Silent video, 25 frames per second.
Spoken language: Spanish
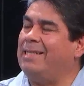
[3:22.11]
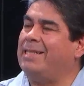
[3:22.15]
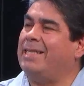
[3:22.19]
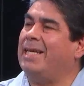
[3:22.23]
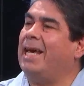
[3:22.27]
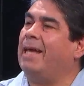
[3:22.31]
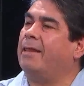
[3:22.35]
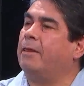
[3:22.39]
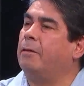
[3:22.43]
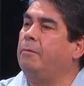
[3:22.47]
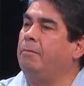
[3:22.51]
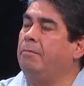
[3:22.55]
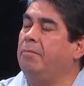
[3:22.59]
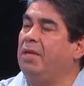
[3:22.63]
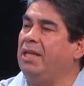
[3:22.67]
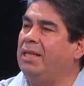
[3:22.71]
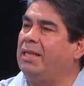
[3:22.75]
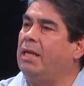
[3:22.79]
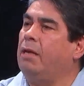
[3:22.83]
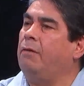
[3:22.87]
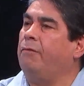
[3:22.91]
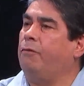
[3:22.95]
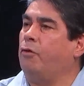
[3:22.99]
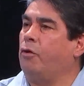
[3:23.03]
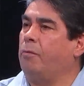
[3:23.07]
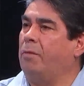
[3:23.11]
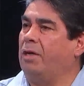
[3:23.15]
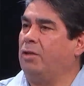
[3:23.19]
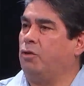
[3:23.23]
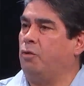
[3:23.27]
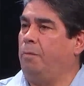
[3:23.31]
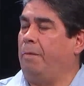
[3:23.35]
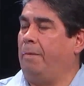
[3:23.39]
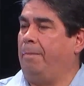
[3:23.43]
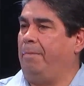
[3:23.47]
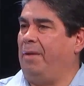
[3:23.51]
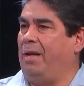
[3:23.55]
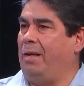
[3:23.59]
se admite el
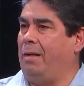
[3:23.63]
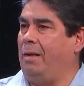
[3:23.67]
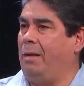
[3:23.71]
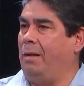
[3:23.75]
formato papel.